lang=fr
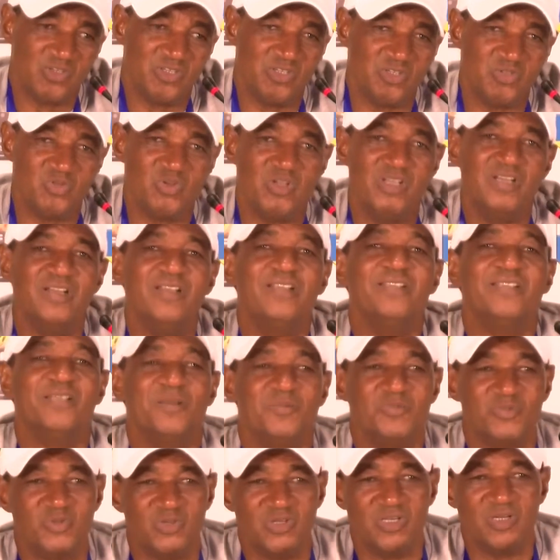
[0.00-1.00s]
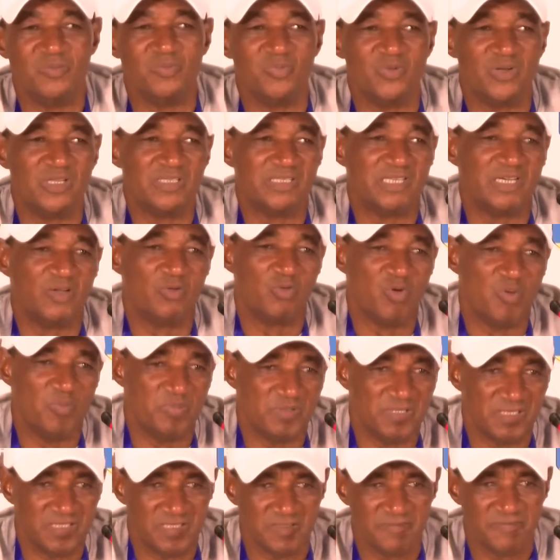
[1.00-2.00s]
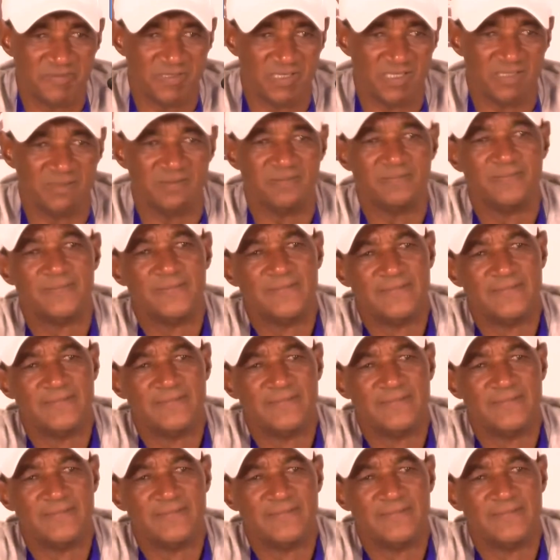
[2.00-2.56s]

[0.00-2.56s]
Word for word: de jouer une deuxième journée pour être compétitif et,